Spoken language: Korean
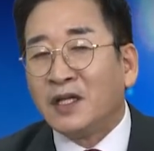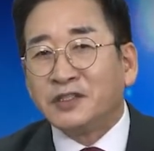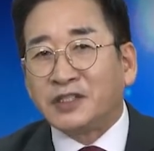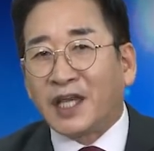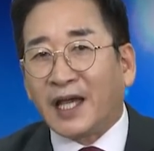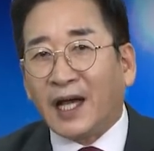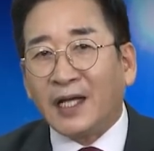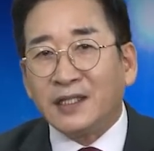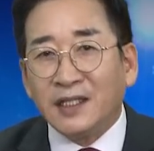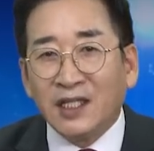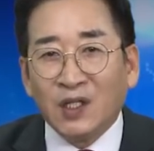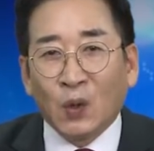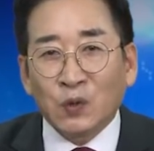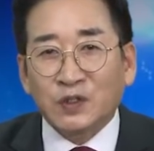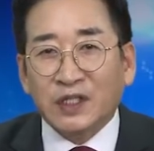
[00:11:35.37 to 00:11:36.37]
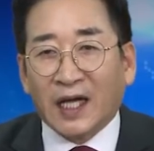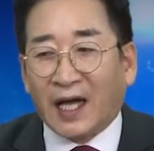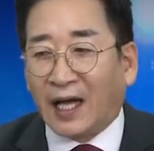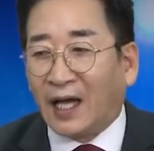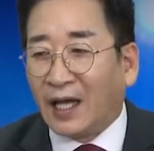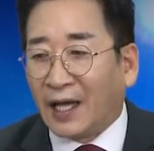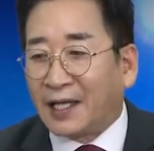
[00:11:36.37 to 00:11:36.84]
제가
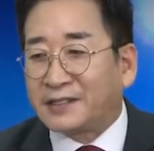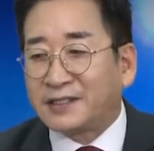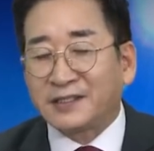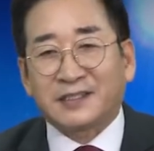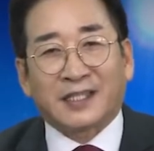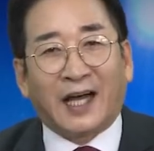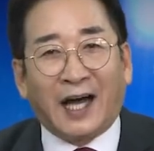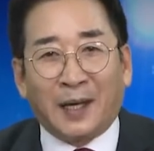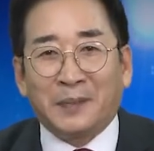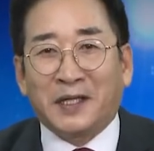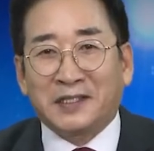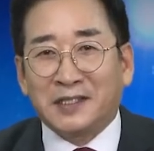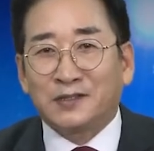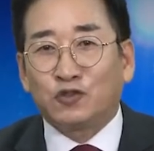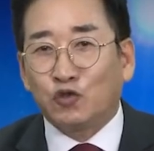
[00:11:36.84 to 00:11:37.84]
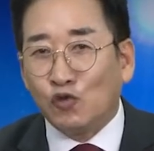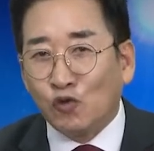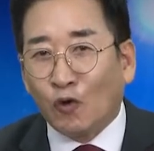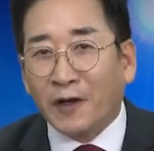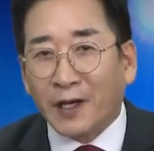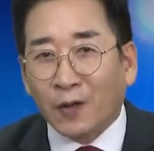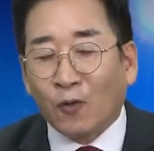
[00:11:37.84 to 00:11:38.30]
1호차 S400D
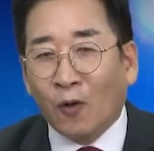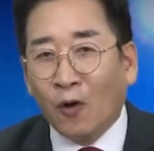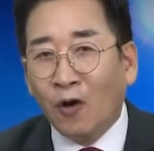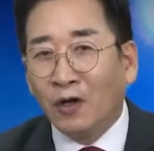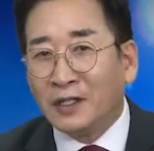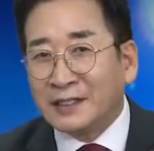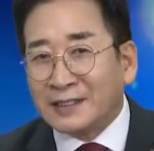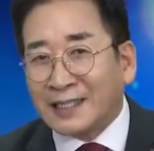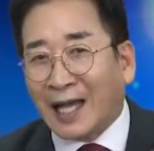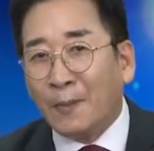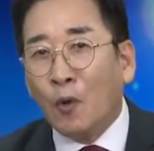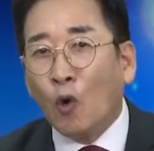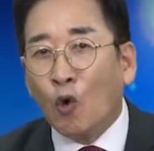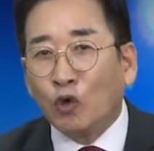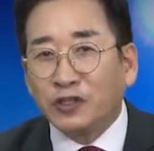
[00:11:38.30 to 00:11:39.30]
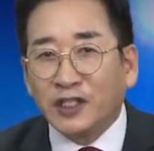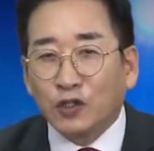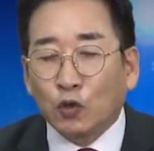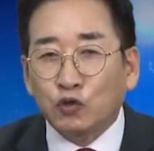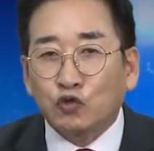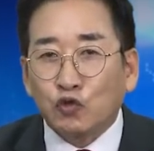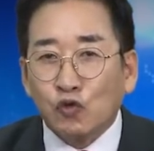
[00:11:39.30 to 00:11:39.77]
출고했고
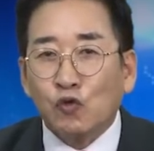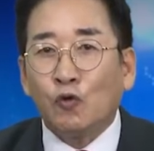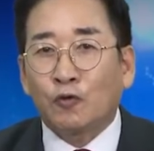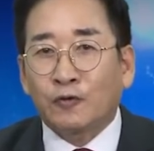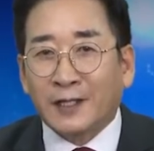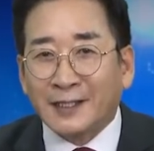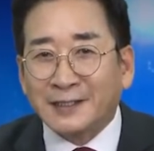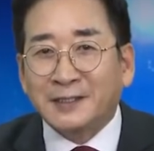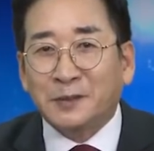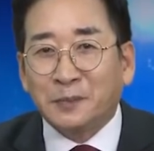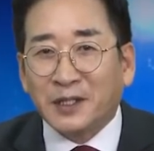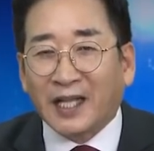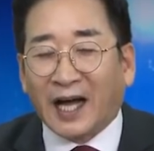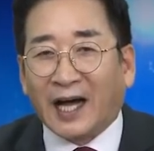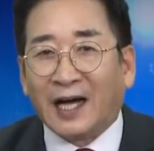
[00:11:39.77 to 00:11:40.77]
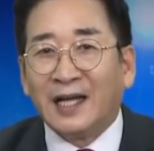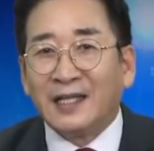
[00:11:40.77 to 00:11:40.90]
350D도 출고를 했습니다.